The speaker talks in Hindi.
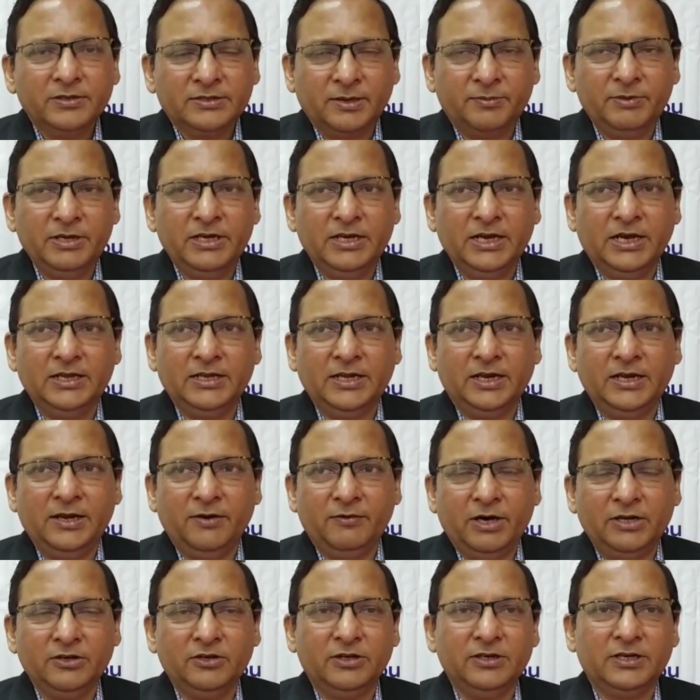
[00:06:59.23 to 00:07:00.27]
सभी का
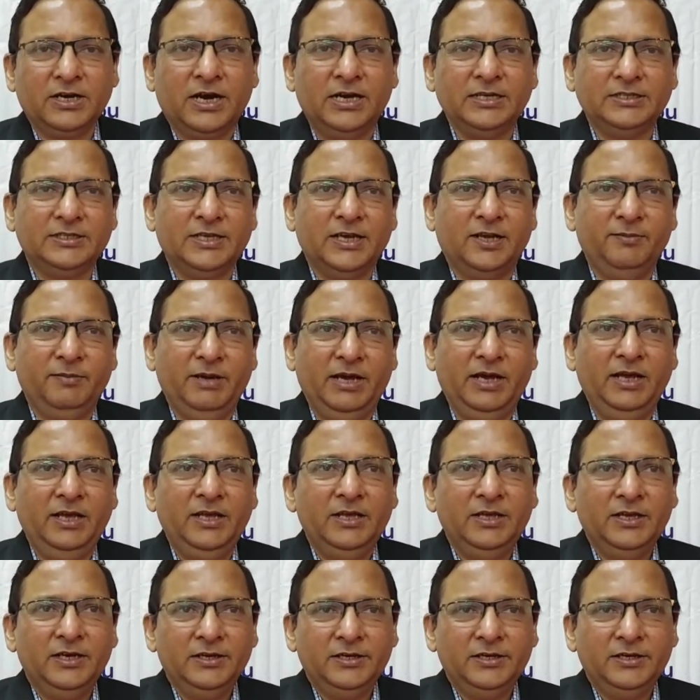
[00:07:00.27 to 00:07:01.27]
धन्यवाद और ख़ासकर मैं